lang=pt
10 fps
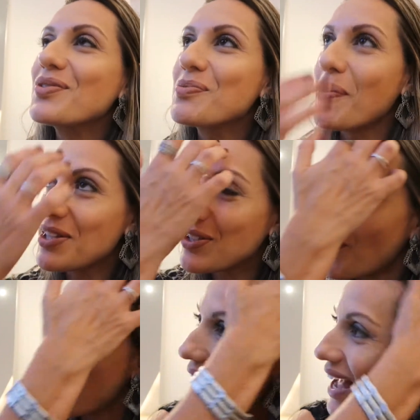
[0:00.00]
é um dos momentos que
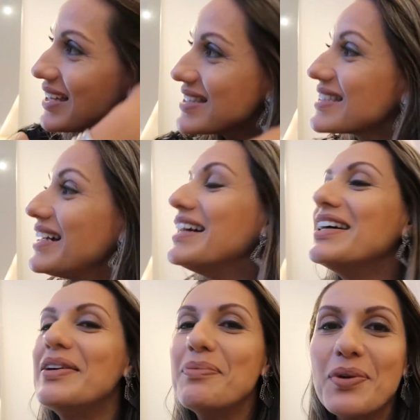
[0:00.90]
eu mais
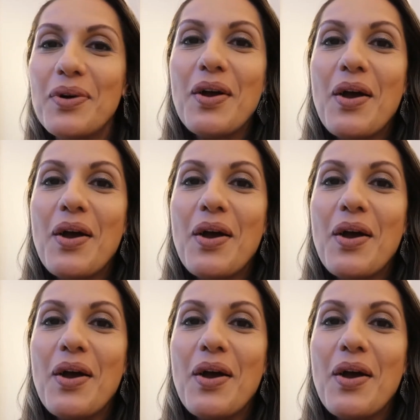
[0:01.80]
amo